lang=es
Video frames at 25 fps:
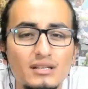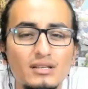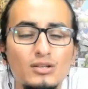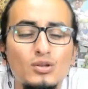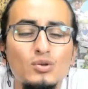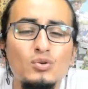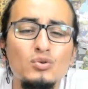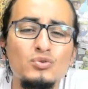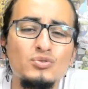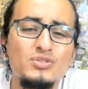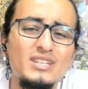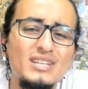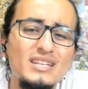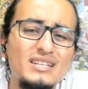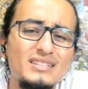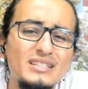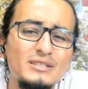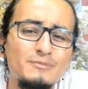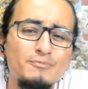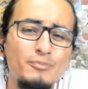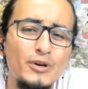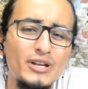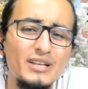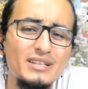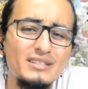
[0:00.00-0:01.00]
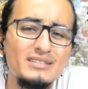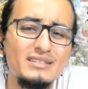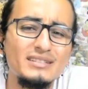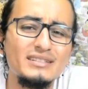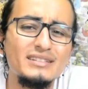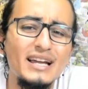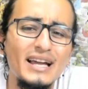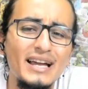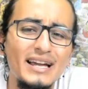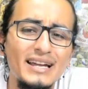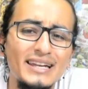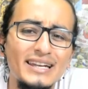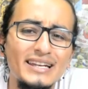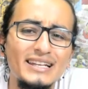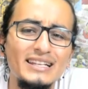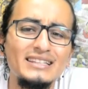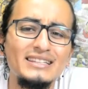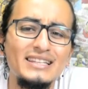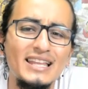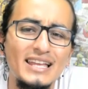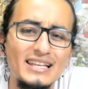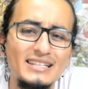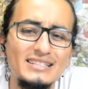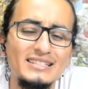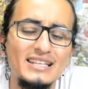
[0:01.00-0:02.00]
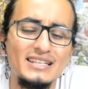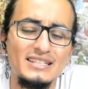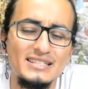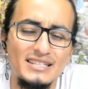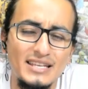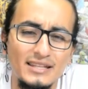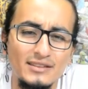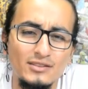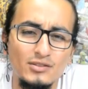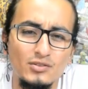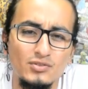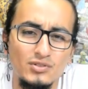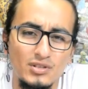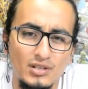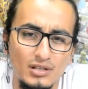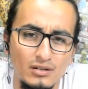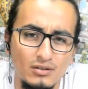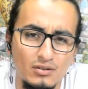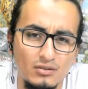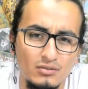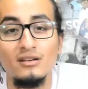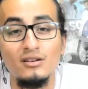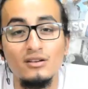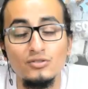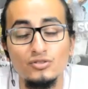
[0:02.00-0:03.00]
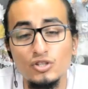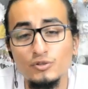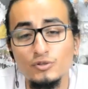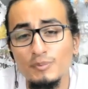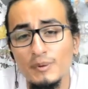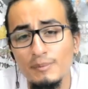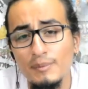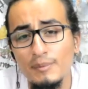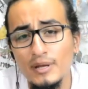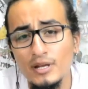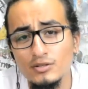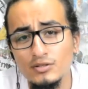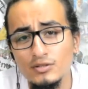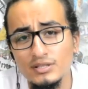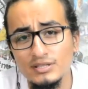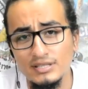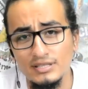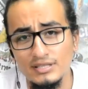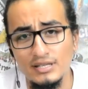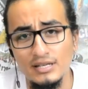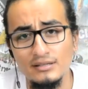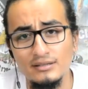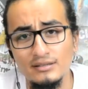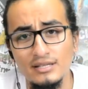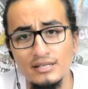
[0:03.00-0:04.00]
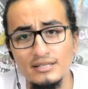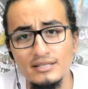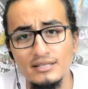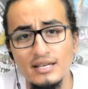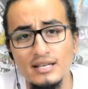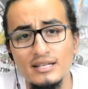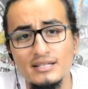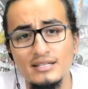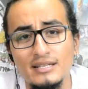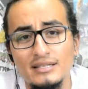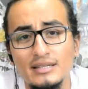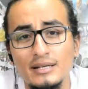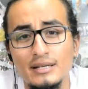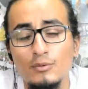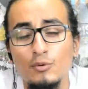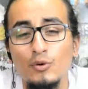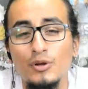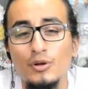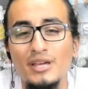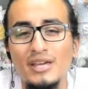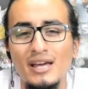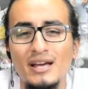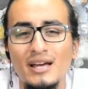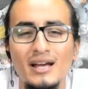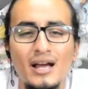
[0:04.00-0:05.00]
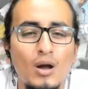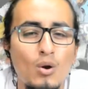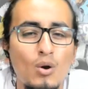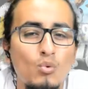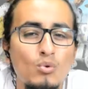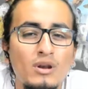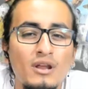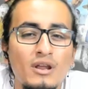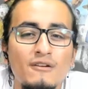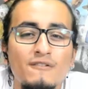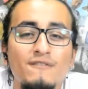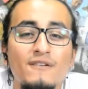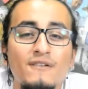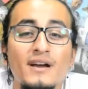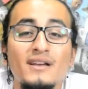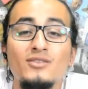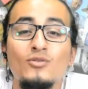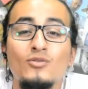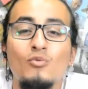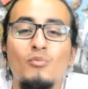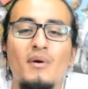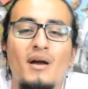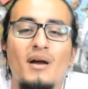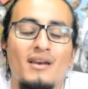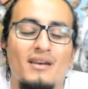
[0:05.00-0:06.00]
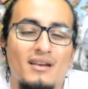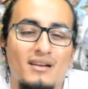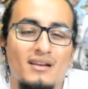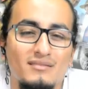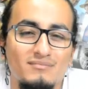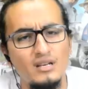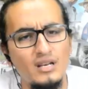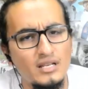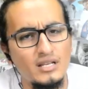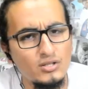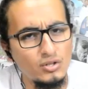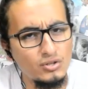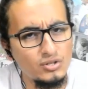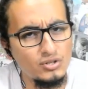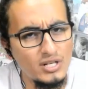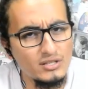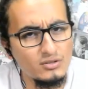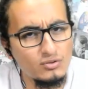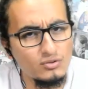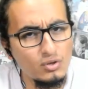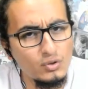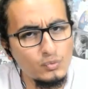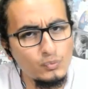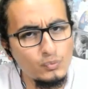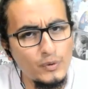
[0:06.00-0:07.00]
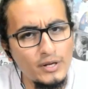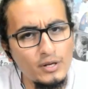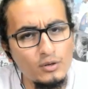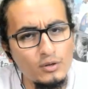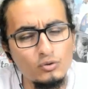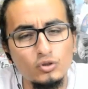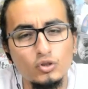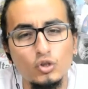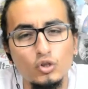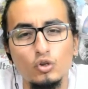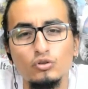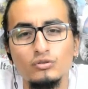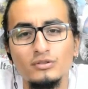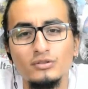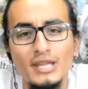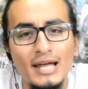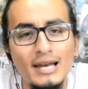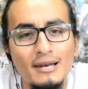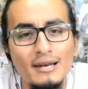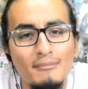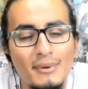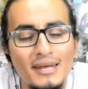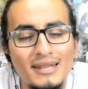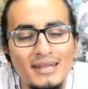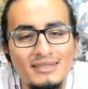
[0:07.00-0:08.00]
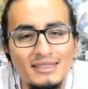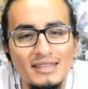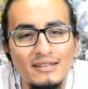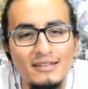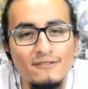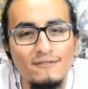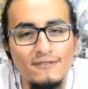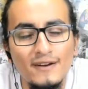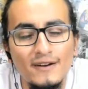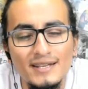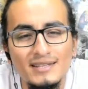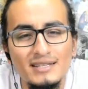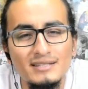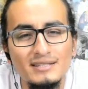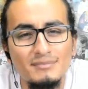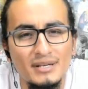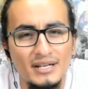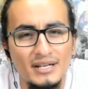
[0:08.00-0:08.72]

y unos días después cae el D-605. Los dos primeros accidentes se les atribuían a una falla humana. Las otras dos fueron totalmente fallas